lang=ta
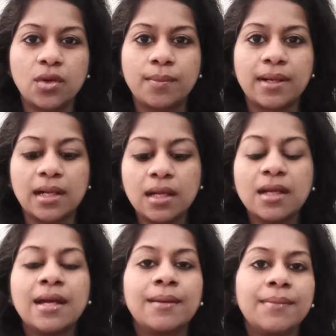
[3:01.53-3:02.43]
ஃபாலோ பண்ணலாம்
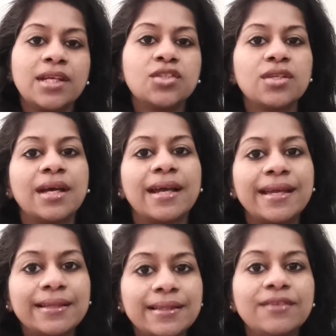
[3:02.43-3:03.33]
மேக் ஷூர் நாங்கள்
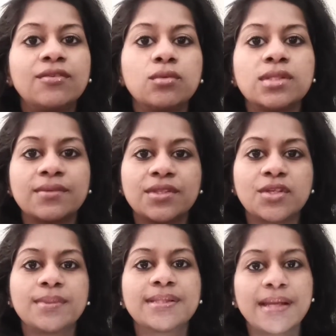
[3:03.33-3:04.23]
ஹெல்தி ஃப்ரூட்ஸ் அண்ட்
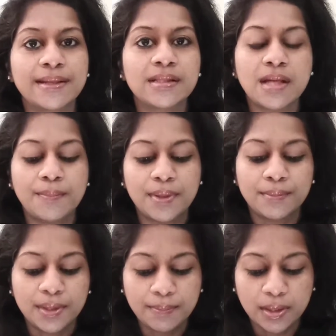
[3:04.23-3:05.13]
வெஜிடபிள்ஸ் நிறைய சாப்பிட்ற
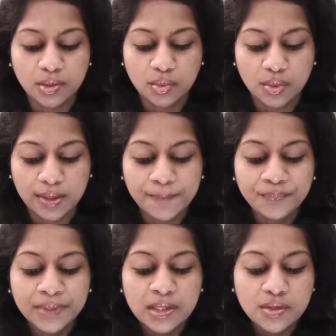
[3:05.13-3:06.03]
மாதிரி பார்த்துக்கோங்க
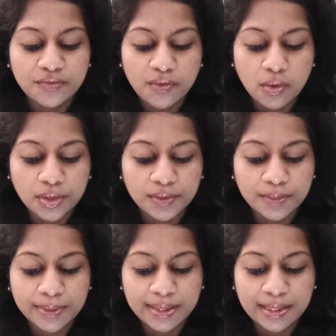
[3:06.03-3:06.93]
ஸோ ஃபோர்த்
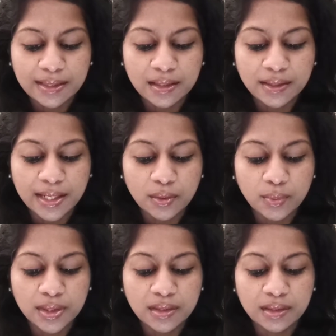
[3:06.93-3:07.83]
வந்து பார்த்தீங்கன்னா கேன் யூ
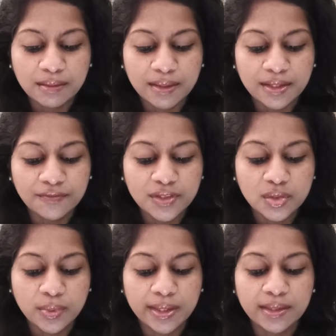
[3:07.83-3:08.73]
வீட் ட்ரை
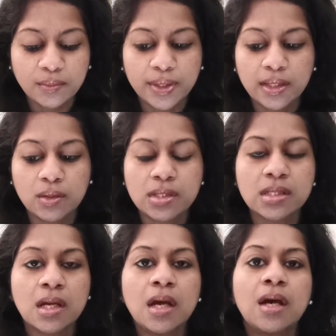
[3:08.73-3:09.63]
ஃபிஷ் வைல் இன் வெயிட் லாஸ்
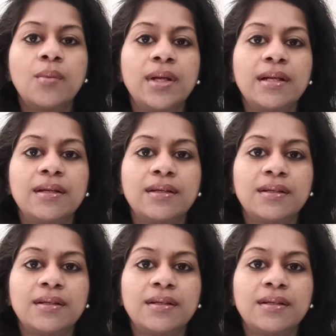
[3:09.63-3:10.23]
வெல்